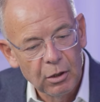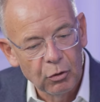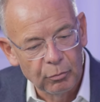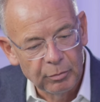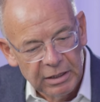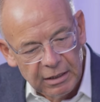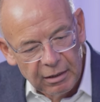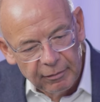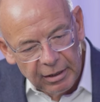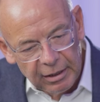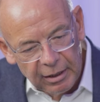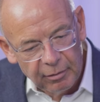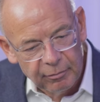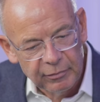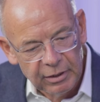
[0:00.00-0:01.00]
Und
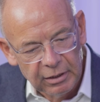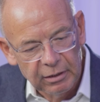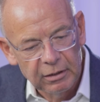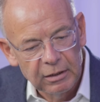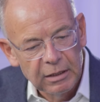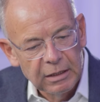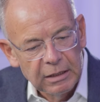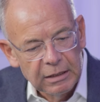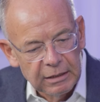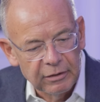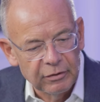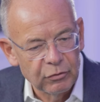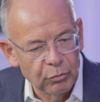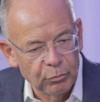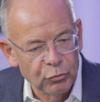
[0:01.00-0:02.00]
mittlerweile haben wir
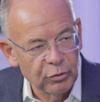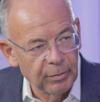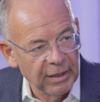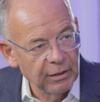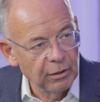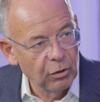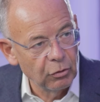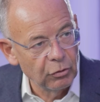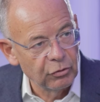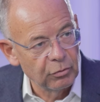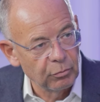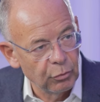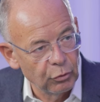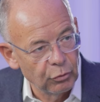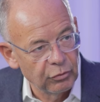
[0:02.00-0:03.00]
das zum
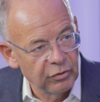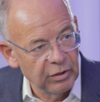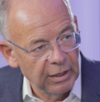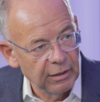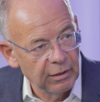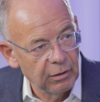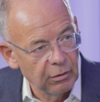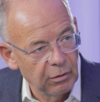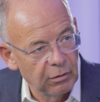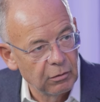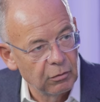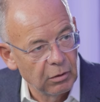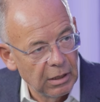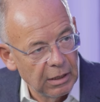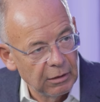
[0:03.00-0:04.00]
zweitgrößten Produzenten
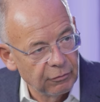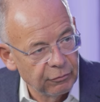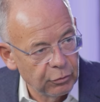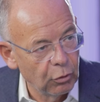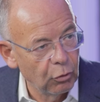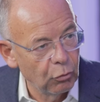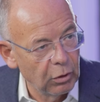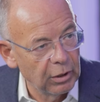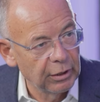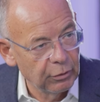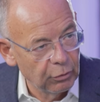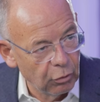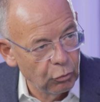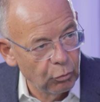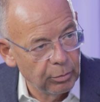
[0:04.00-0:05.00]
äh, für Rohre
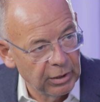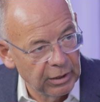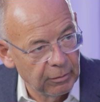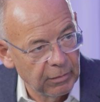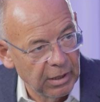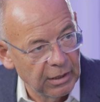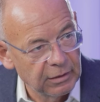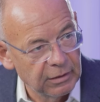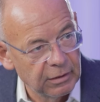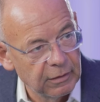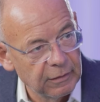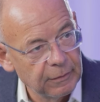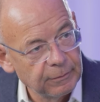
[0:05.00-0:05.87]
in Europa gemacht.